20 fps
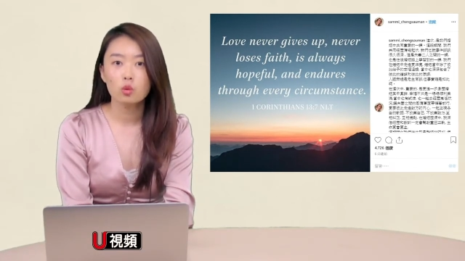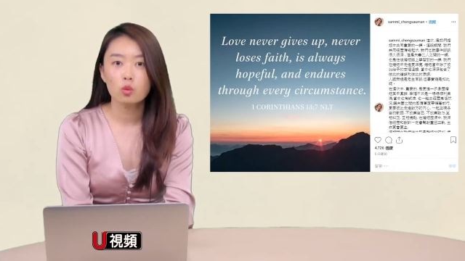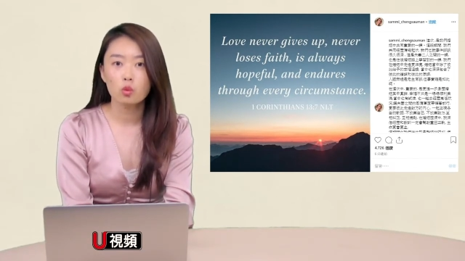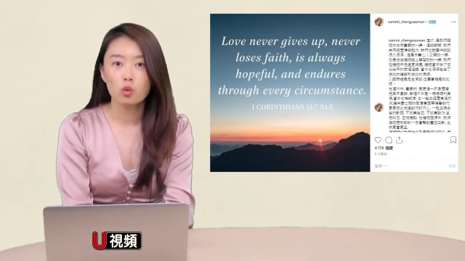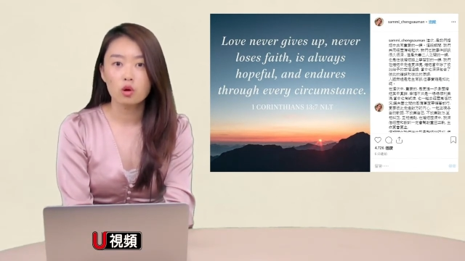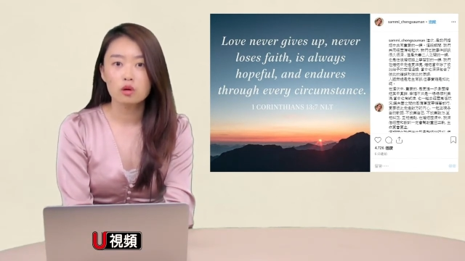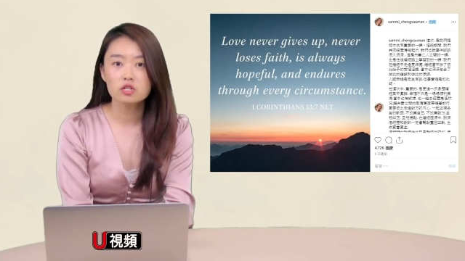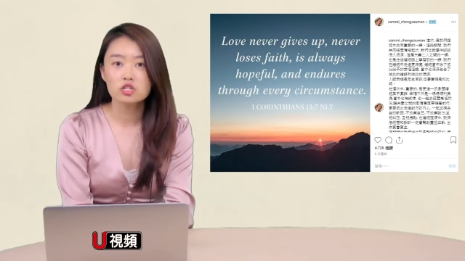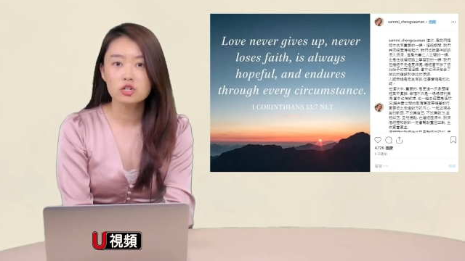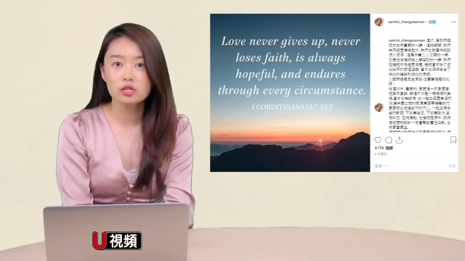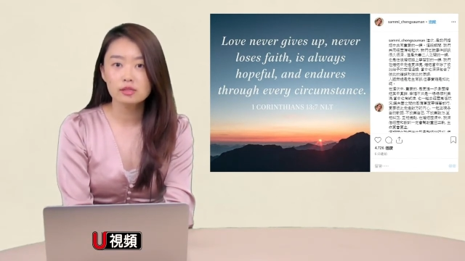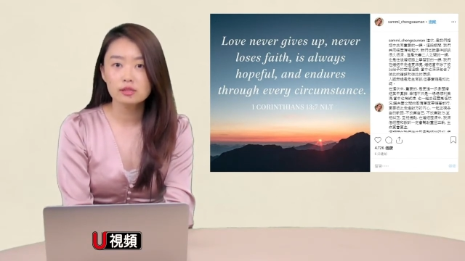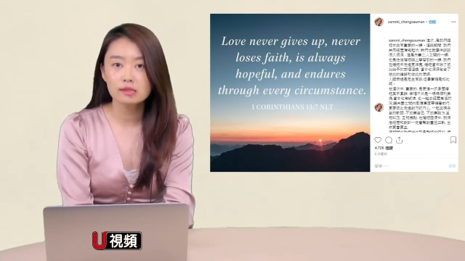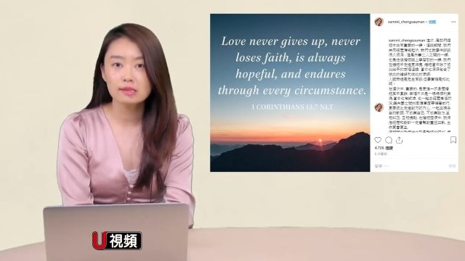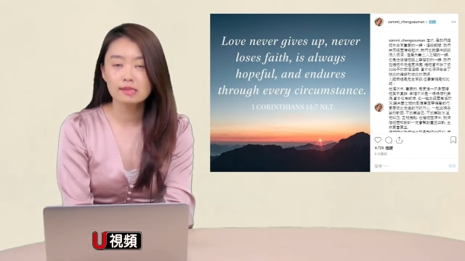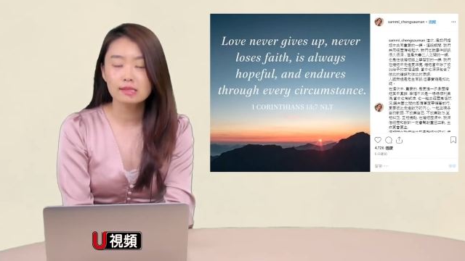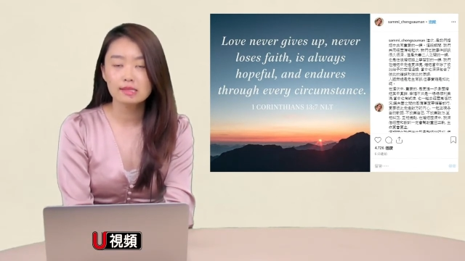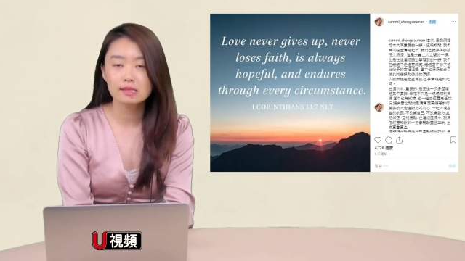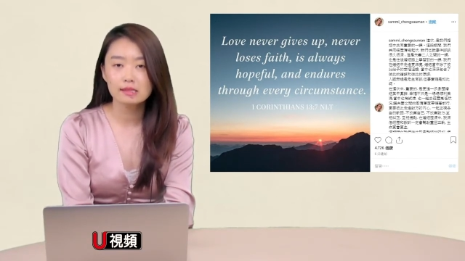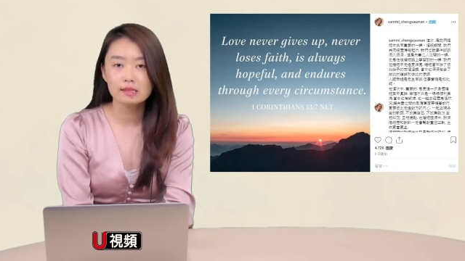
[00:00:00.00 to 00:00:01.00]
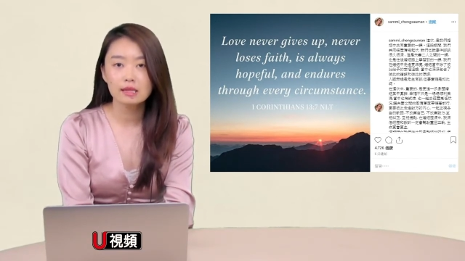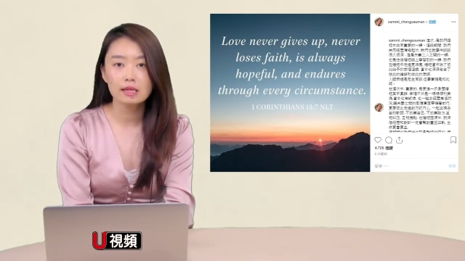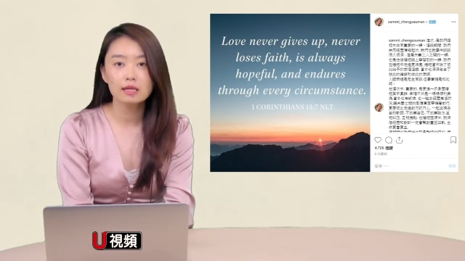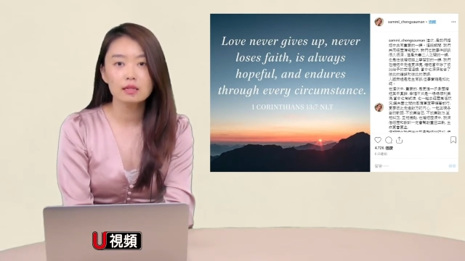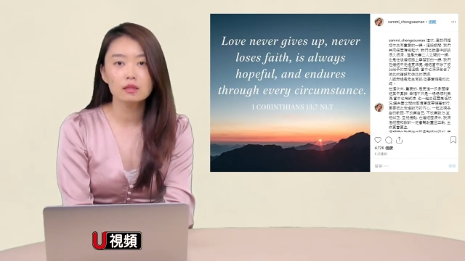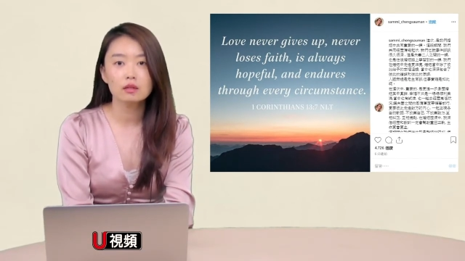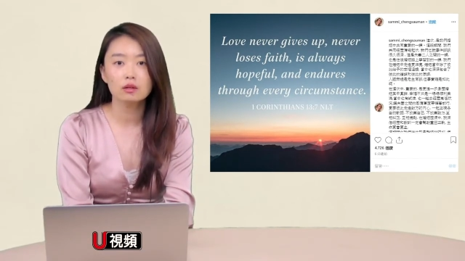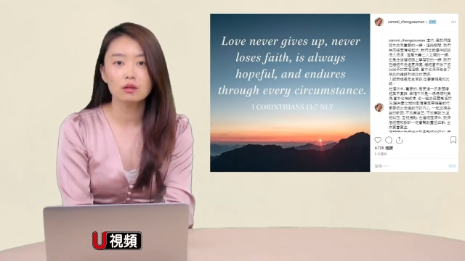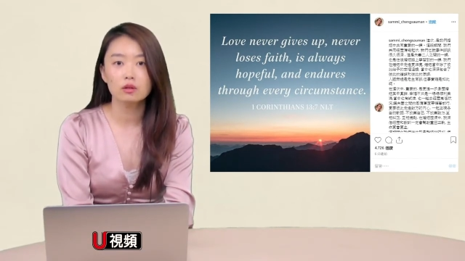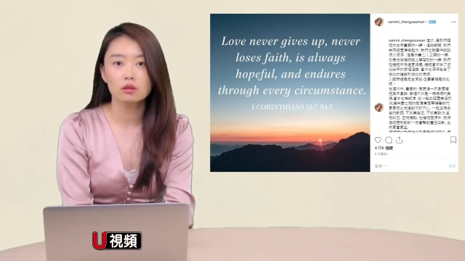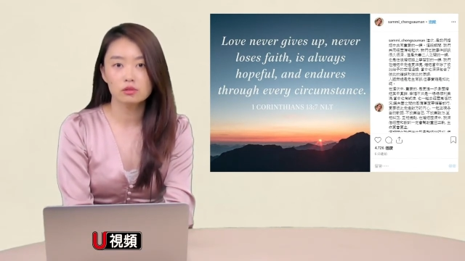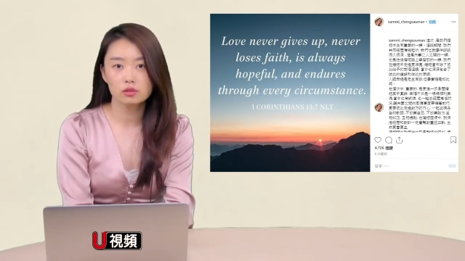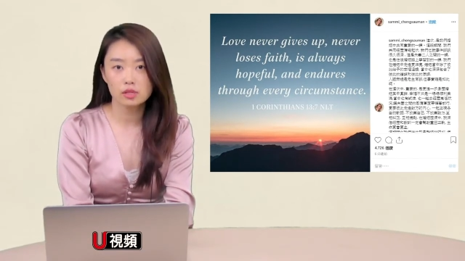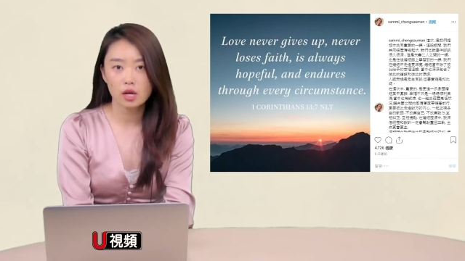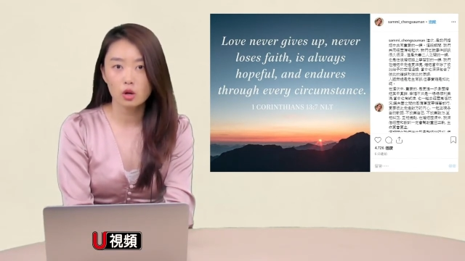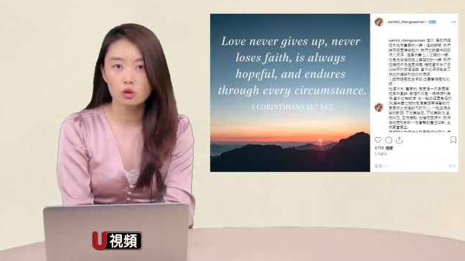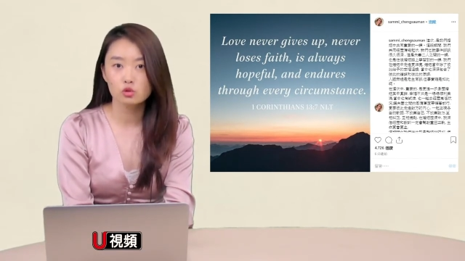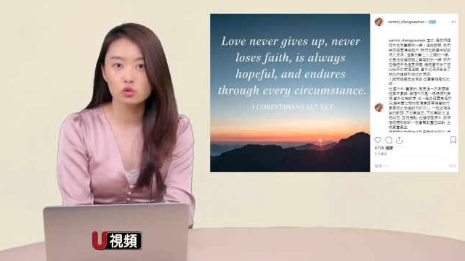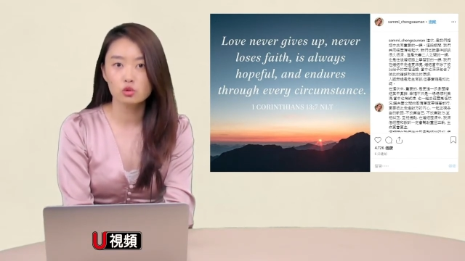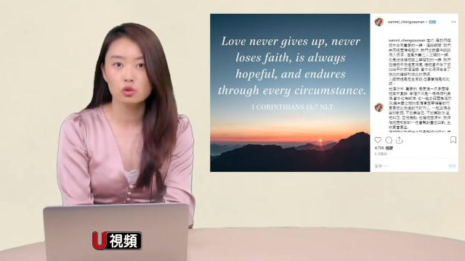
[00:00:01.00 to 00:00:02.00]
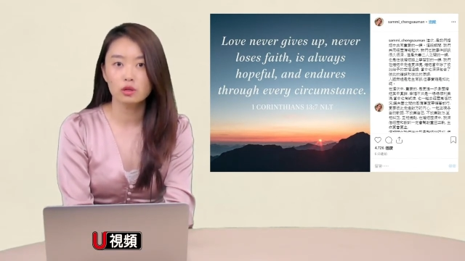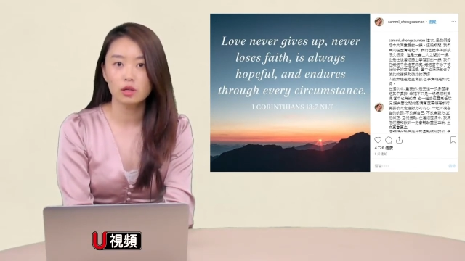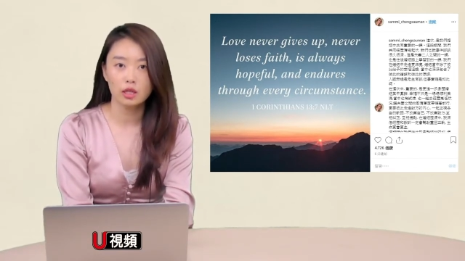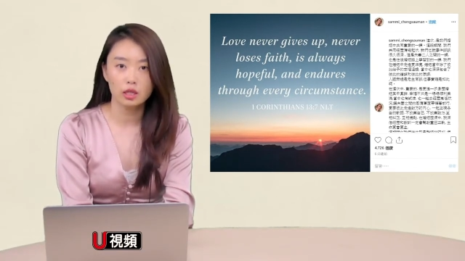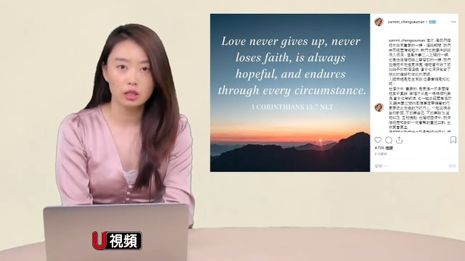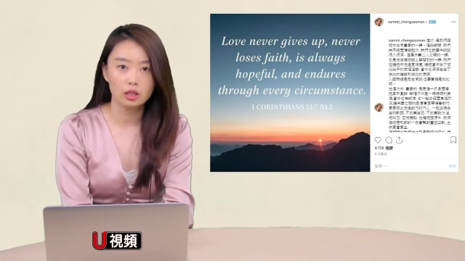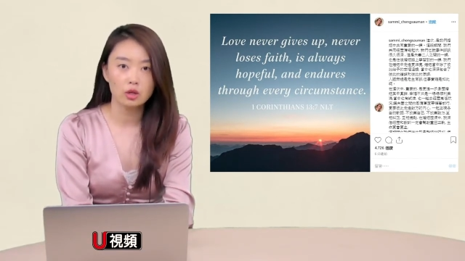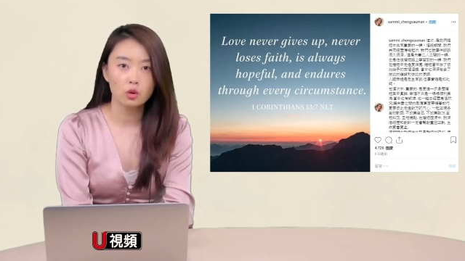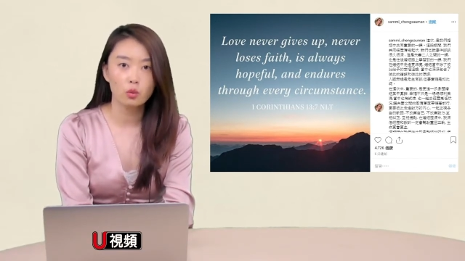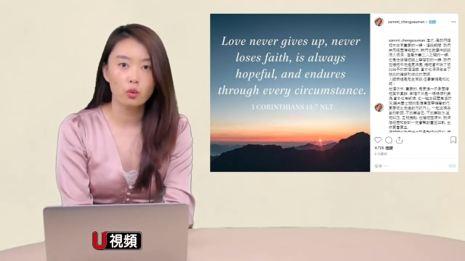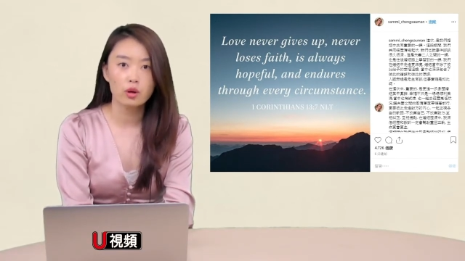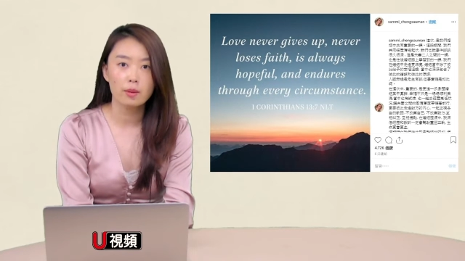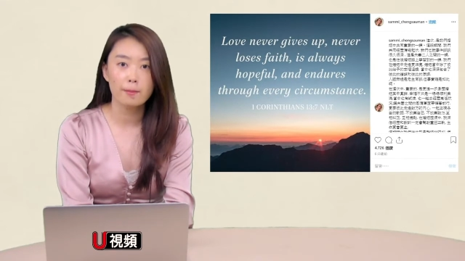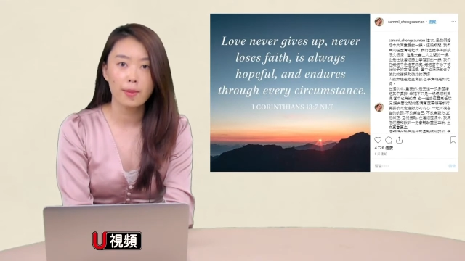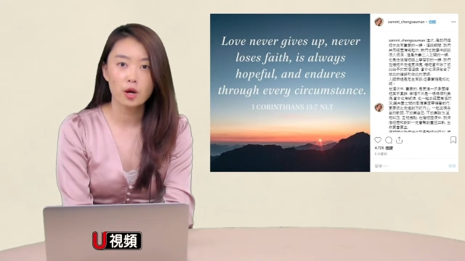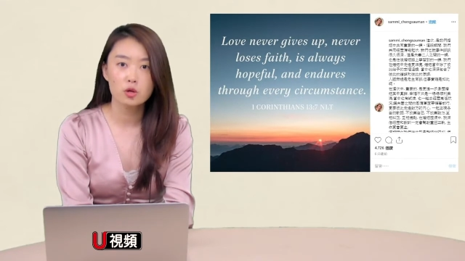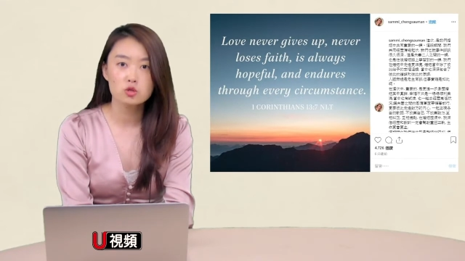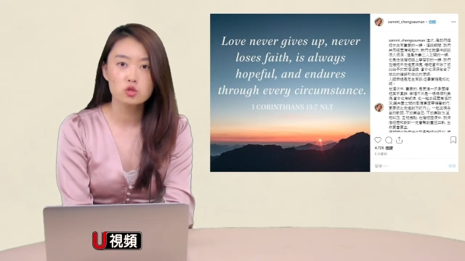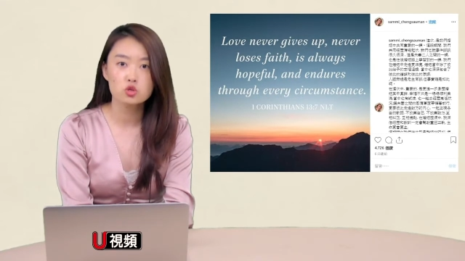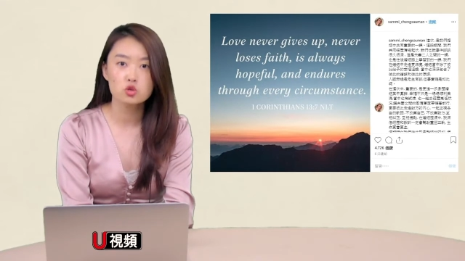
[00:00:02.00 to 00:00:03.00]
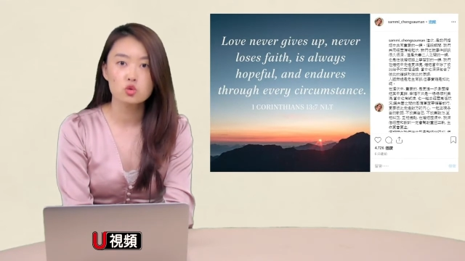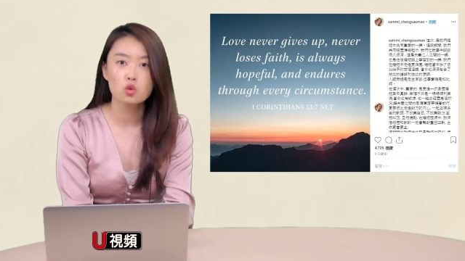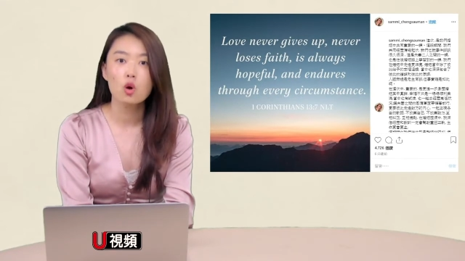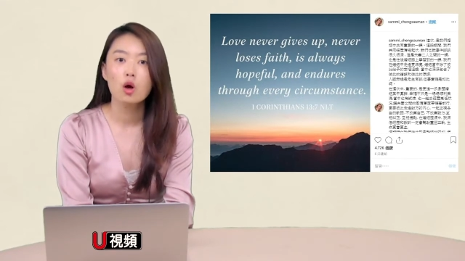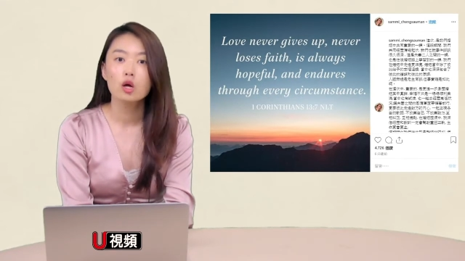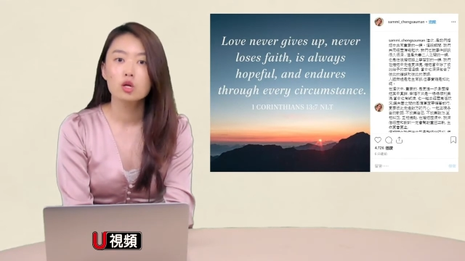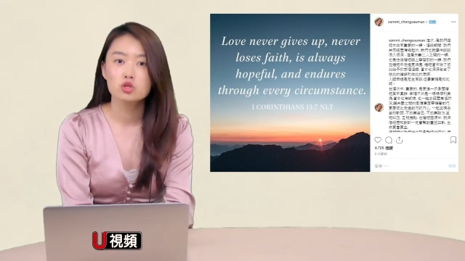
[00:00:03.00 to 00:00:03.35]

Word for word: 我深信经历和教训一定会帮助